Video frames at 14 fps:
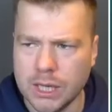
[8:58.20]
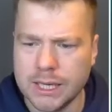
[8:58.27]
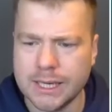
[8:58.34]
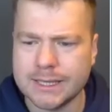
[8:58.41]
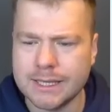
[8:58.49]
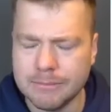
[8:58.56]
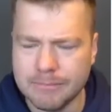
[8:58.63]

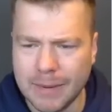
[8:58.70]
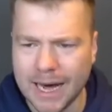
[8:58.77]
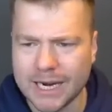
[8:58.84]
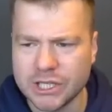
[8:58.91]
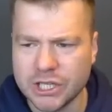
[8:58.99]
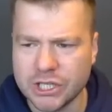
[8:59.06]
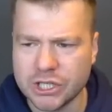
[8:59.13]
E, tym
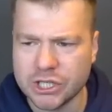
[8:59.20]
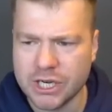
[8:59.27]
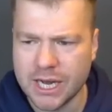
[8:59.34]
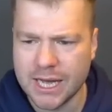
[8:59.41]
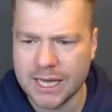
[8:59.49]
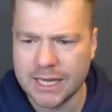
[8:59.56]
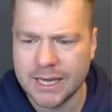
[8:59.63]
bardziej,
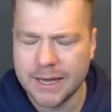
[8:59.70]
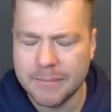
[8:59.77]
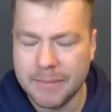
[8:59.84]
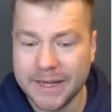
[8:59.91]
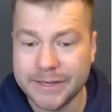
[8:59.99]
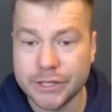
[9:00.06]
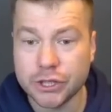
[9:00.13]
że
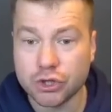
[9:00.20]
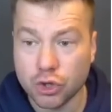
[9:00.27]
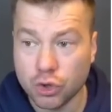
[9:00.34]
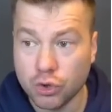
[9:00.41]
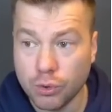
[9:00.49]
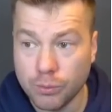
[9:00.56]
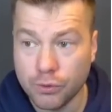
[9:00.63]
będzie
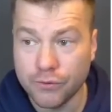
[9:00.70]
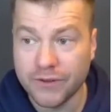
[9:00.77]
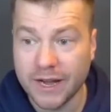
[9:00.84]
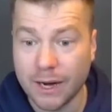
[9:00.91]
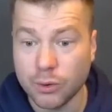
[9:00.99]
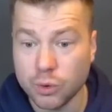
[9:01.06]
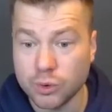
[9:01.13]
to
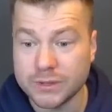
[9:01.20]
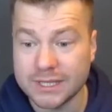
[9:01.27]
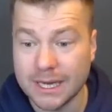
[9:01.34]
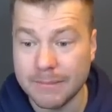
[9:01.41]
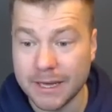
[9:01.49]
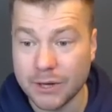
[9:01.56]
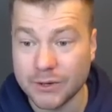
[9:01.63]
domówka u
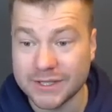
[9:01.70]
samego